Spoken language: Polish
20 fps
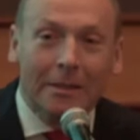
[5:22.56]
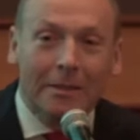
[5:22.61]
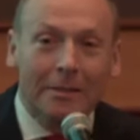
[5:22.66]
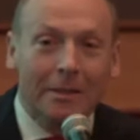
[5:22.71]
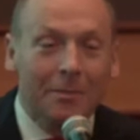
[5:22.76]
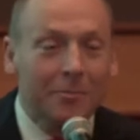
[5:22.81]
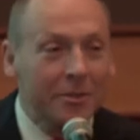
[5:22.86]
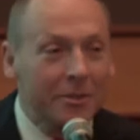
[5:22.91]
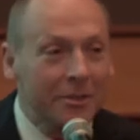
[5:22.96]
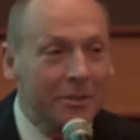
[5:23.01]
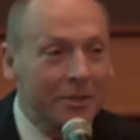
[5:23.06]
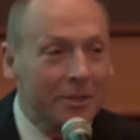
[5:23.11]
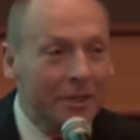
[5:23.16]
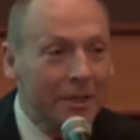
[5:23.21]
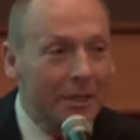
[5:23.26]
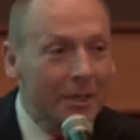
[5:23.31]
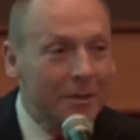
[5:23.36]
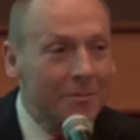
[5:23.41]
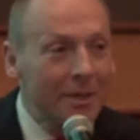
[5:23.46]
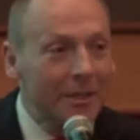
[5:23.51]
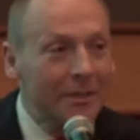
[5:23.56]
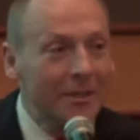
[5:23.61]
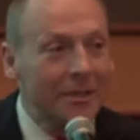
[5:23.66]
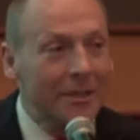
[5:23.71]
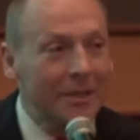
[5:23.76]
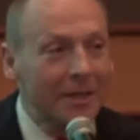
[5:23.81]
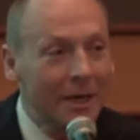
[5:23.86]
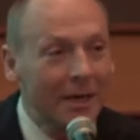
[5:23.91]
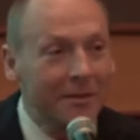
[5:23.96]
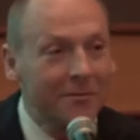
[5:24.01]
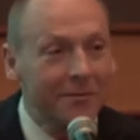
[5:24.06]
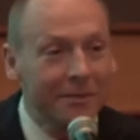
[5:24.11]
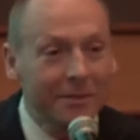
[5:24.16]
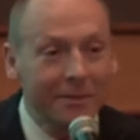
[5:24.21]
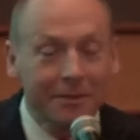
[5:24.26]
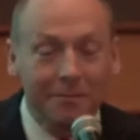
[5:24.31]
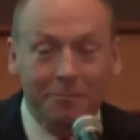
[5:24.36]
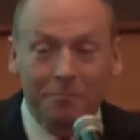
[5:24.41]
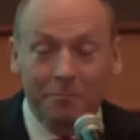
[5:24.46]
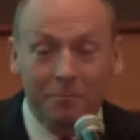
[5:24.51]
e, napicie się herbaty,
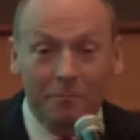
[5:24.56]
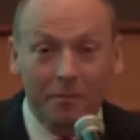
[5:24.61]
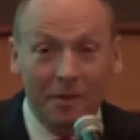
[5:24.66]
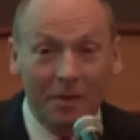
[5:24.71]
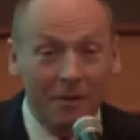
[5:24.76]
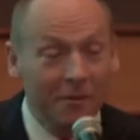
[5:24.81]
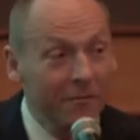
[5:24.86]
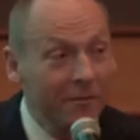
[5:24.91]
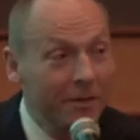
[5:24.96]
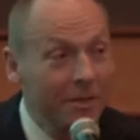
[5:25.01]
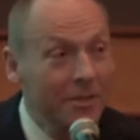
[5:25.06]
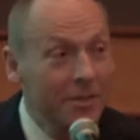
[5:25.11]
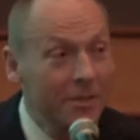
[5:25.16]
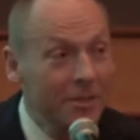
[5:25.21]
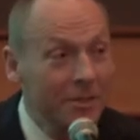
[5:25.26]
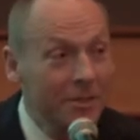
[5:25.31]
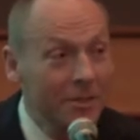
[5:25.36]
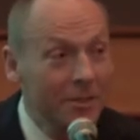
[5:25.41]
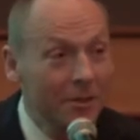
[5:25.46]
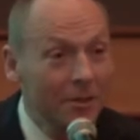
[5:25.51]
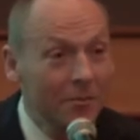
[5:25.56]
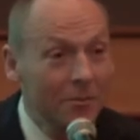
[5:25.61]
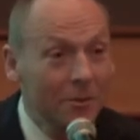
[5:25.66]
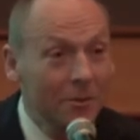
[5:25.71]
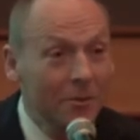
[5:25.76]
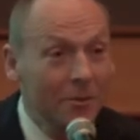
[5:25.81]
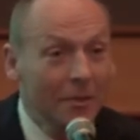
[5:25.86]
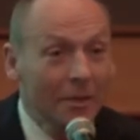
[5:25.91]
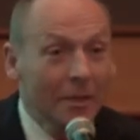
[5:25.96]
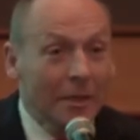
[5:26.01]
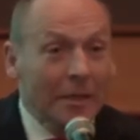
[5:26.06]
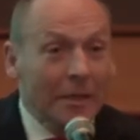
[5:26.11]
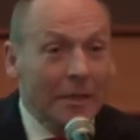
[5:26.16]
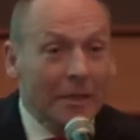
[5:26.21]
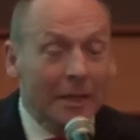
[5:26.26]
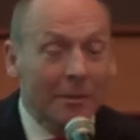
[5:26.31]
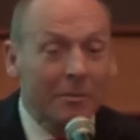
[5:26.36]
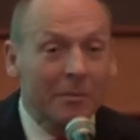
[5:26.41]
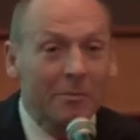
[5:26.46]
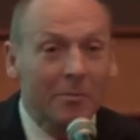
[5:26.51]
kawy, wyjście z domu,
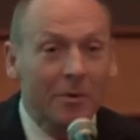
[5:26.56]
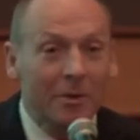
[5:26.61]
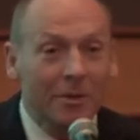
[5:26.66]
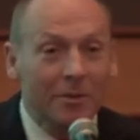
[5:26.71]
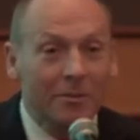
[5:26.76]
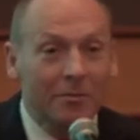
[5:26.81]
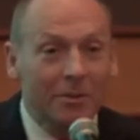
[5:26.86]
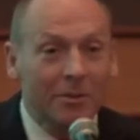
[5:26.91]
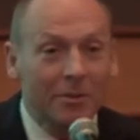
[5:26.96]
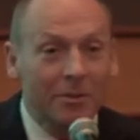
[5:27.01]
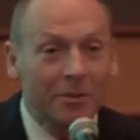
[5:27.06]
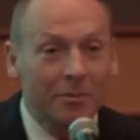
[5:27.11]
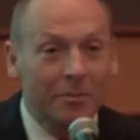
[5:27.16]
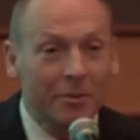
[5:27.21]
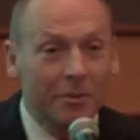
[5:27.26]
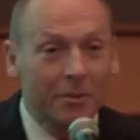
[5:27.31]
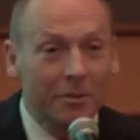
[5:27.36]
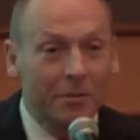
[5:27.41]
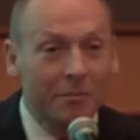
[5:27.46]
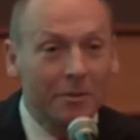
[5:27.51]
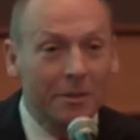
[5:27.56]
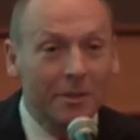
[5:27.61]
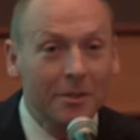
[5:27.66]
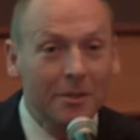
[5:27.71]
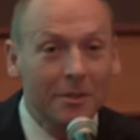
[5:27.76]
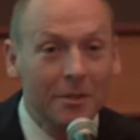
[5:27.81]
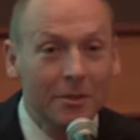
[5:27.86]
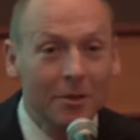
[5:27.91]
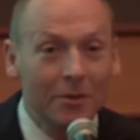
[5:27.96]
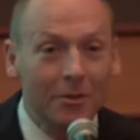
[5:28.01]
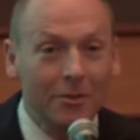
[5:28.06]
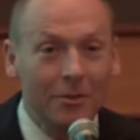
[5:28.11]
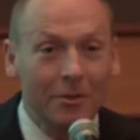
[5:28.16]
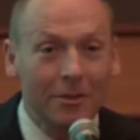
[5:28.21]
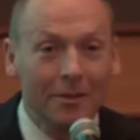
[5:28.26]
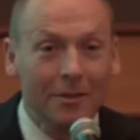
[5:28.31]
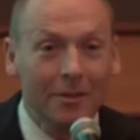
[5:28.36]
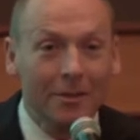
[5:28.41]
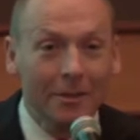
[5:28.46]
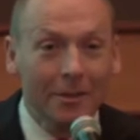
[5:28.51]
raptem okazuje się, że potrzebny jest ktoś.